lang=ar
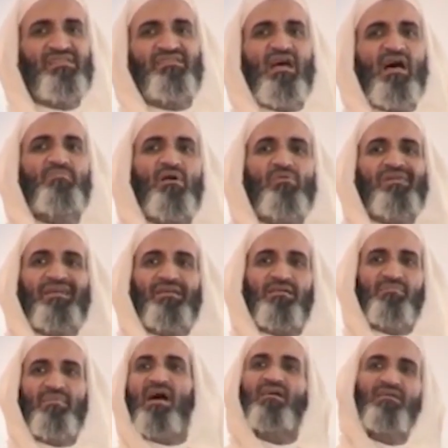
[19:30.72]
الكتاب
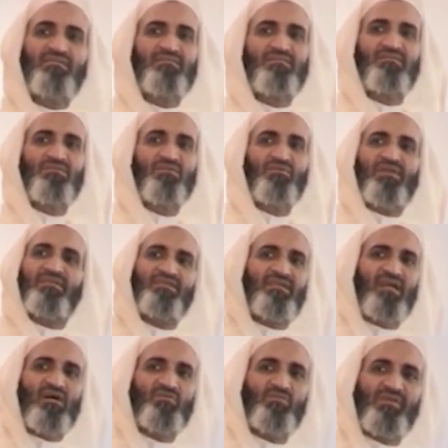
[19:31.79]
والحكمة
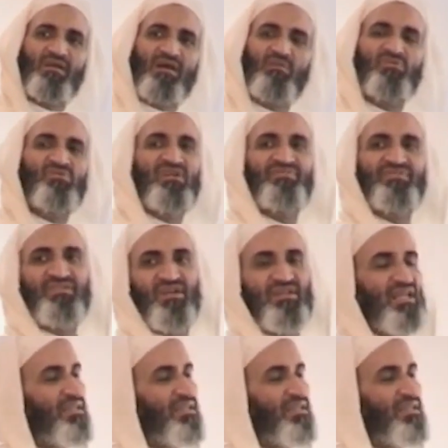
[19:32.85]
وإن كانوا من قبل لفي